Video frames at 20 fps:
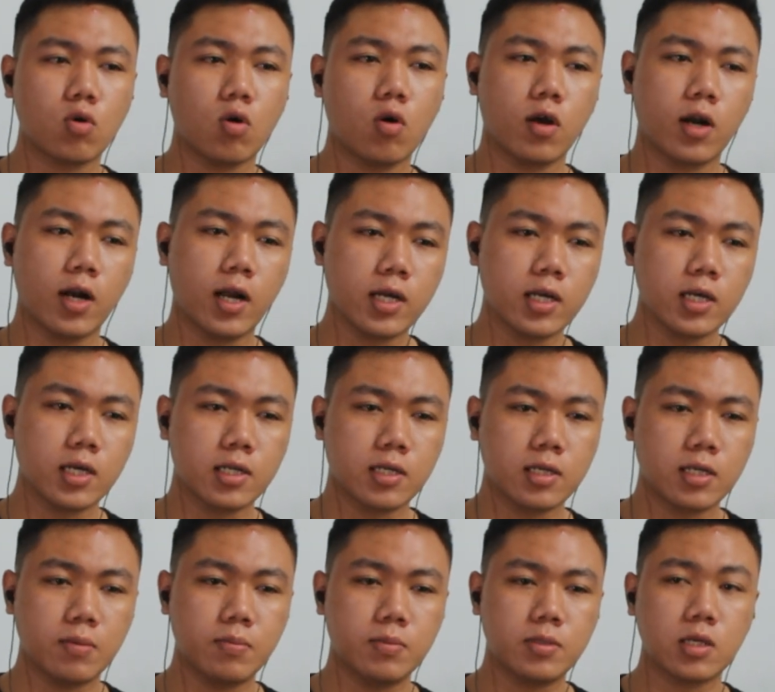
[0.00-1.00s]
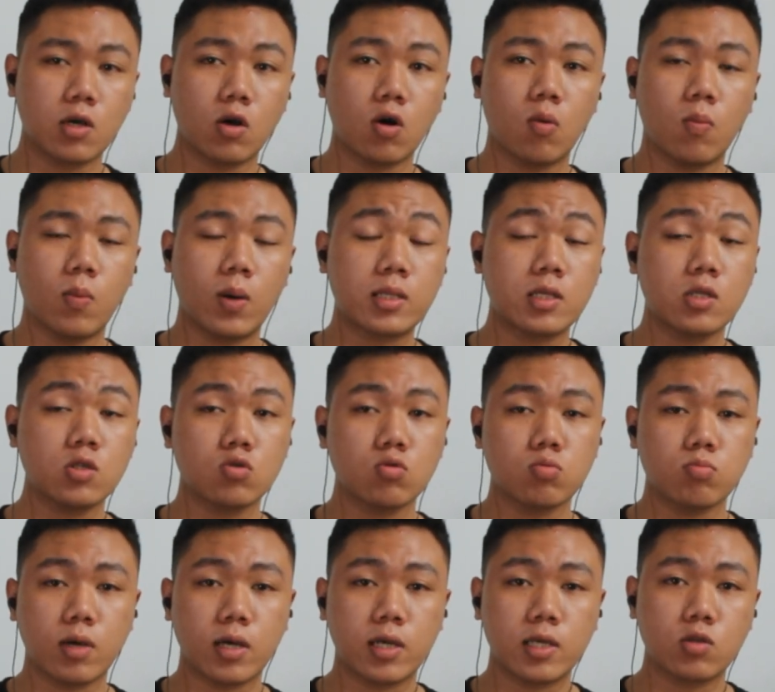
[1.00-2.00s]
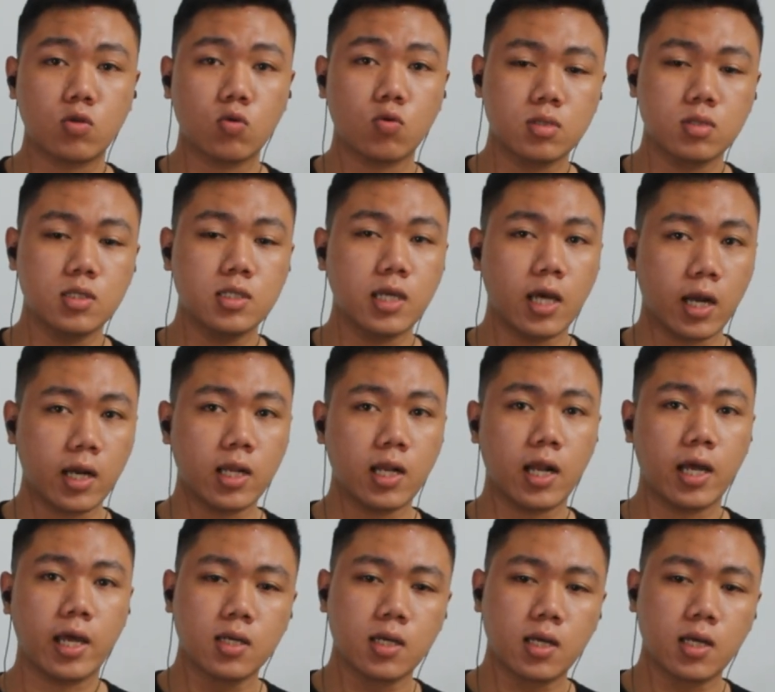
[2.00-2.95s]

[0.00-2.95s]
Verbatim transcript: orang dia bisa ngobatin cuma hitungan jari lah